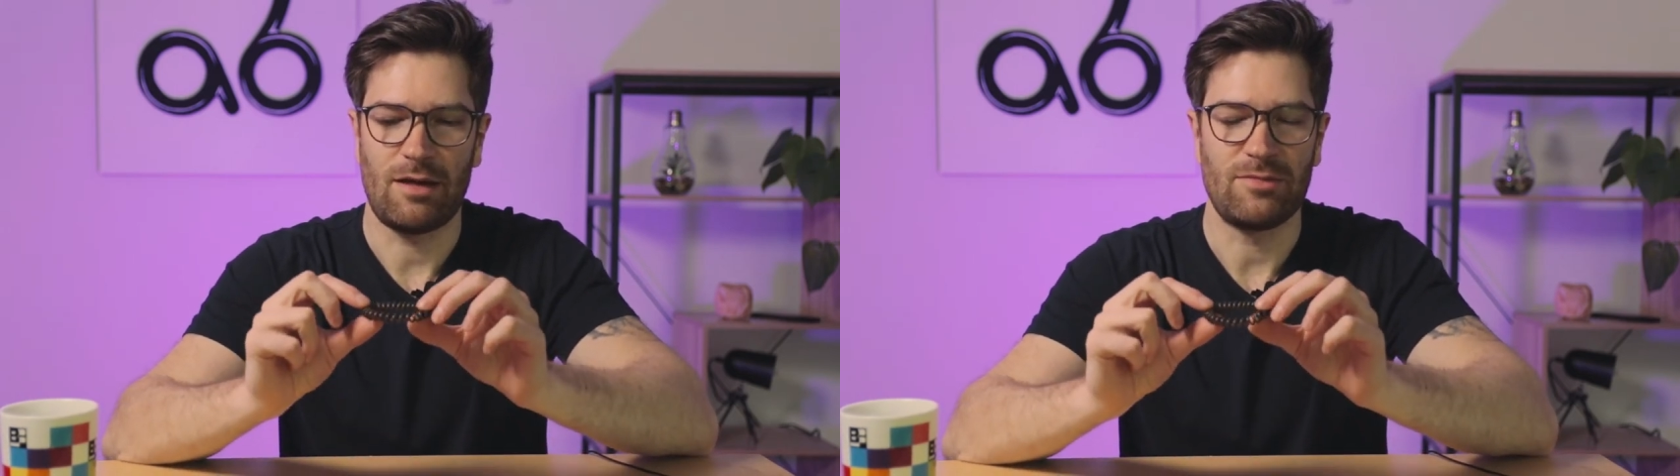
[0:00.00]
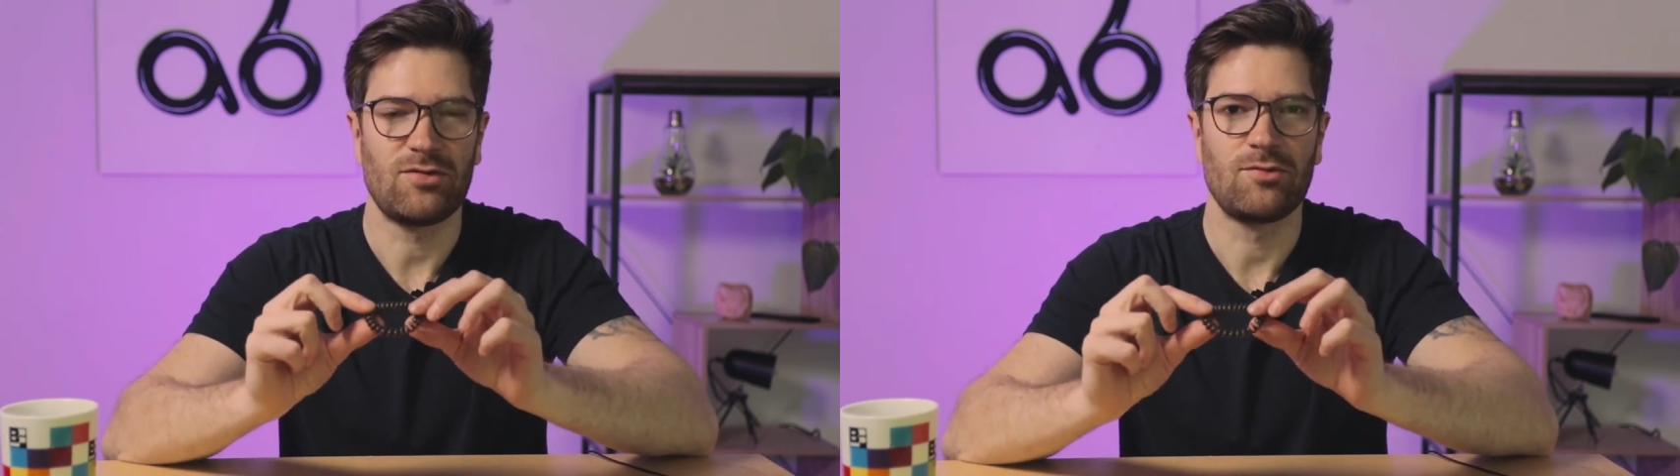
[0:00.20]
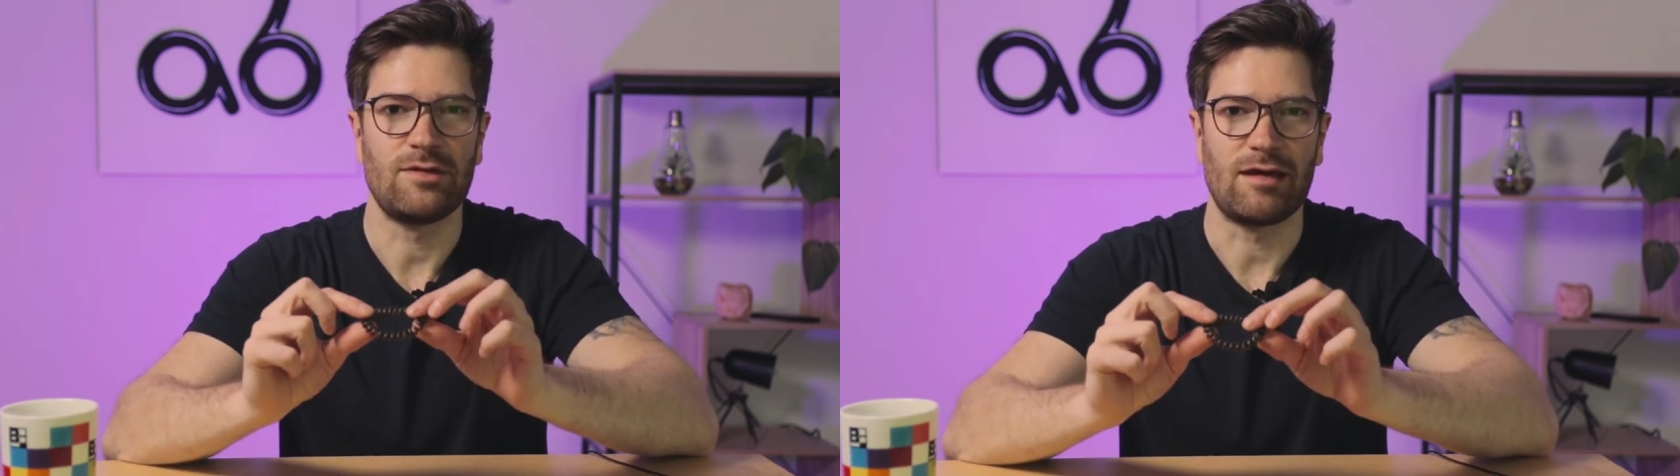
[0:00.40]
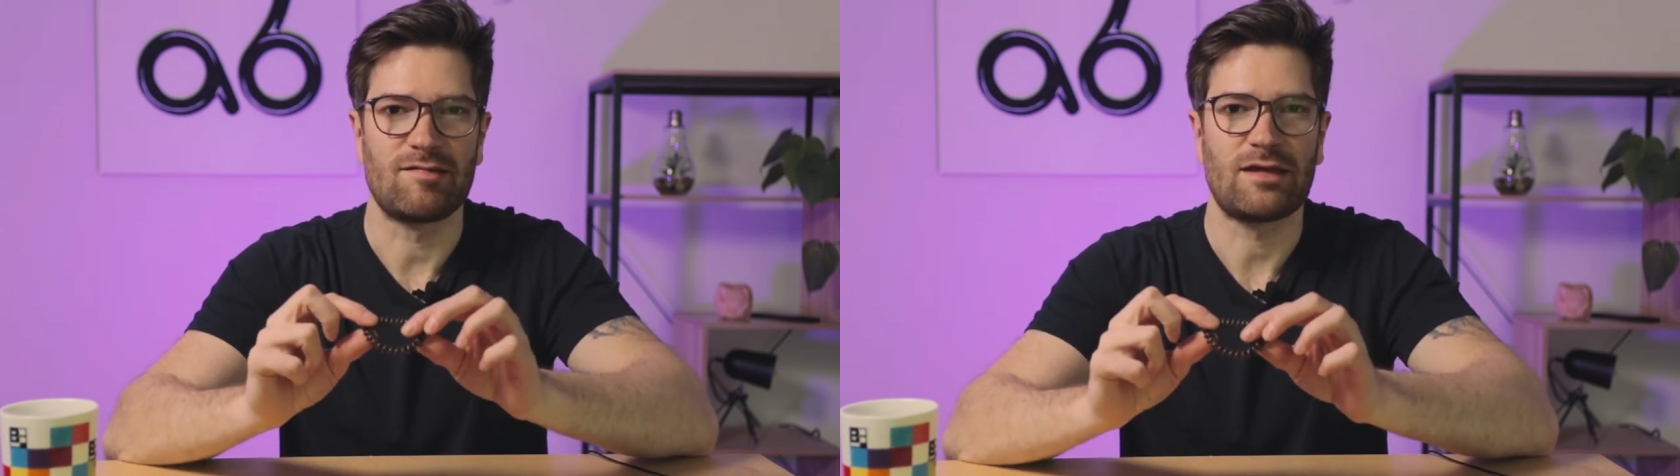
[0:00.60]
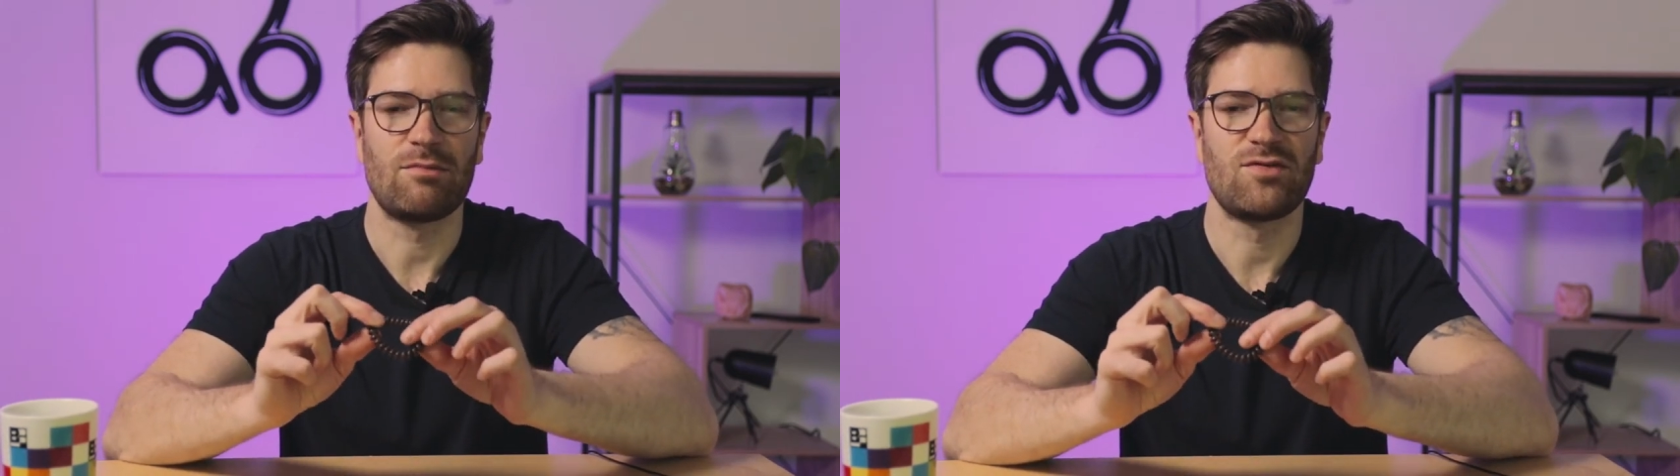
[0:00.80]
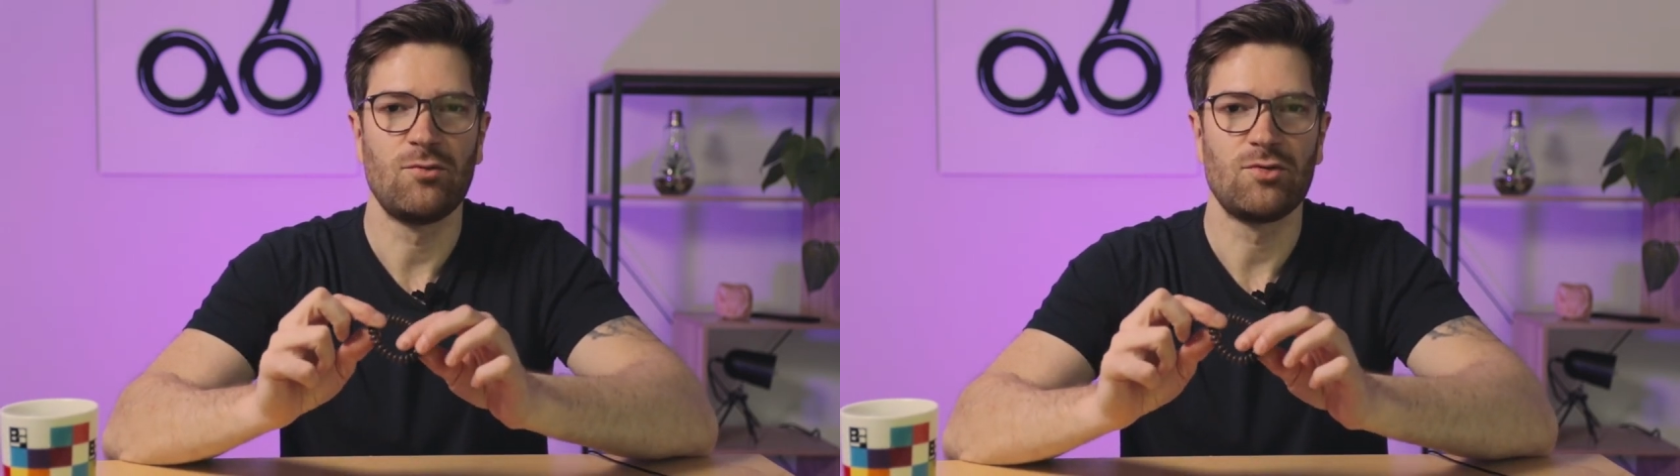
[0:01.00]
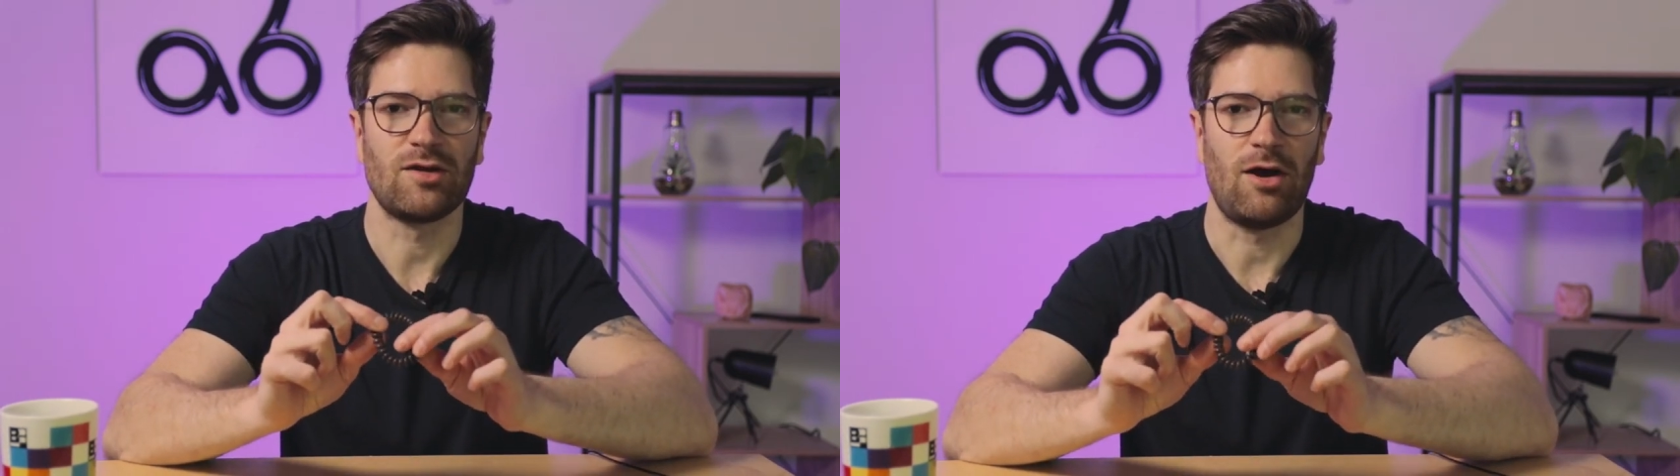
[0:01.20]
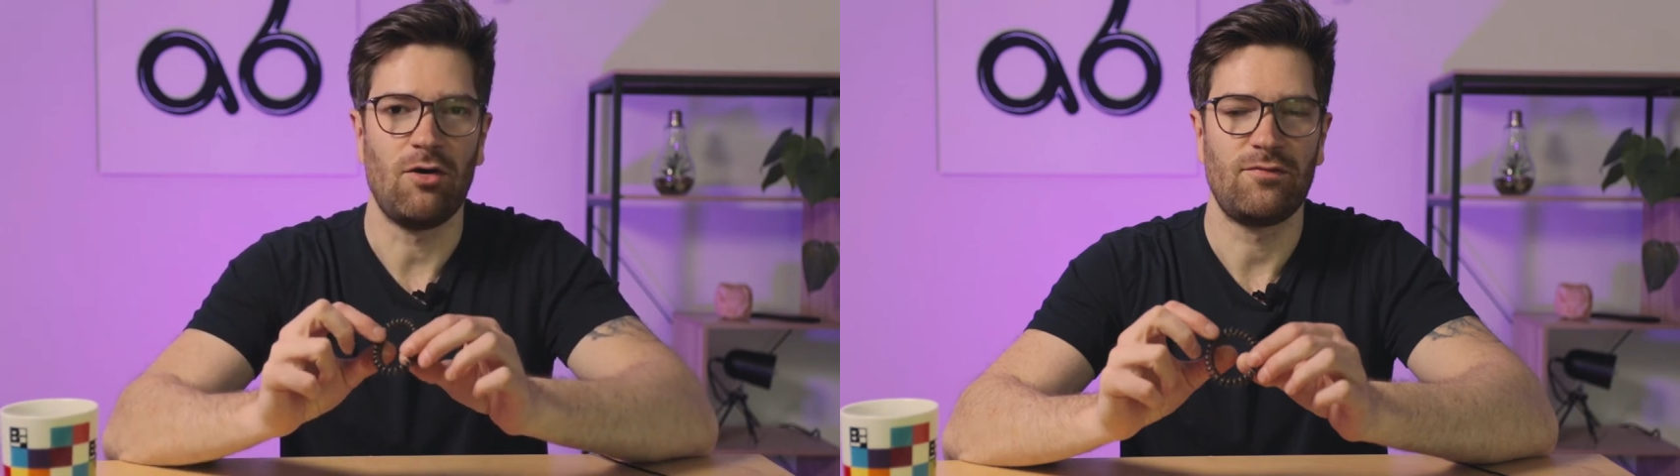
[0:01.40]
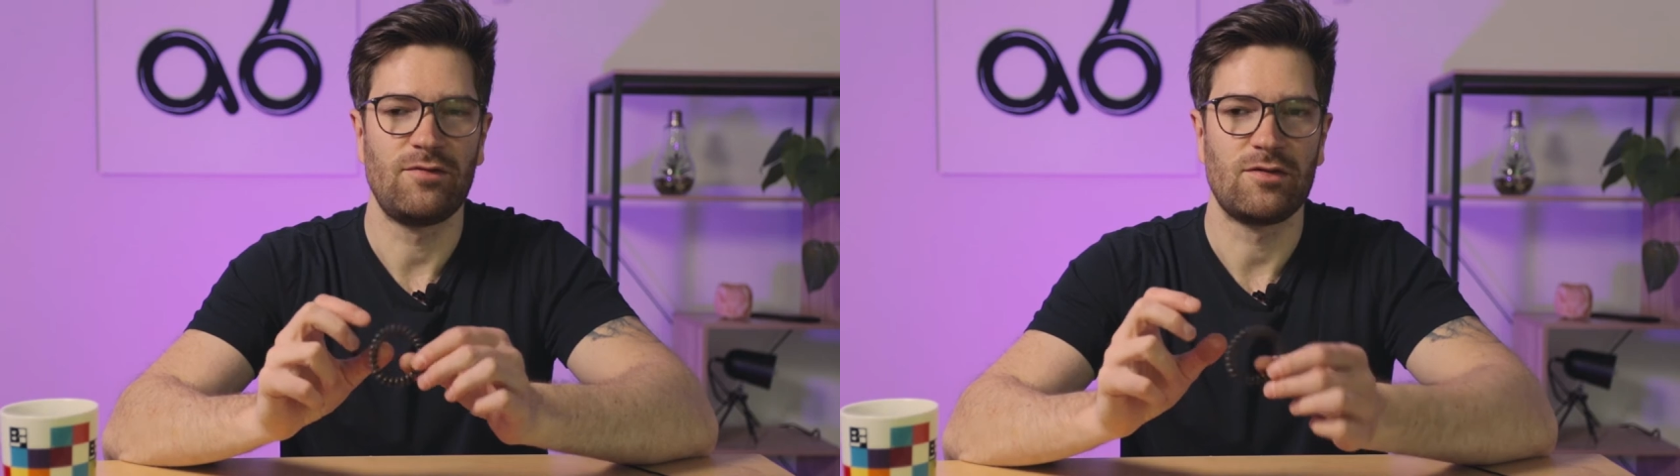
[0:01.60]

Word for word: haben nicht so einen extremen Zug drauf,